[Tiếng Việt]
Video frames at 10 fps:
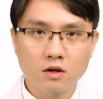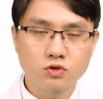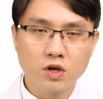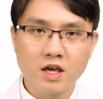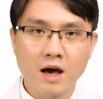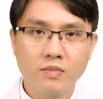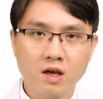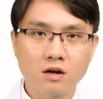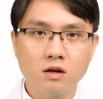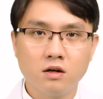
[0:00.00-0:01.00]
suy giảm
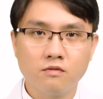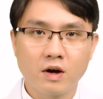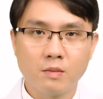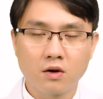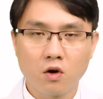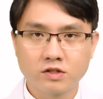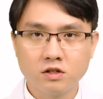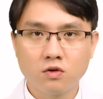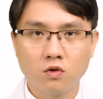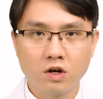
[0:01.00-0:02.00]
chất lượng và mật độ
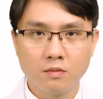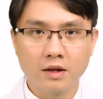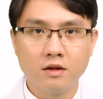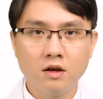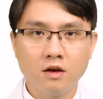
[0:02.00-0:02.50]
xương của người bệnh.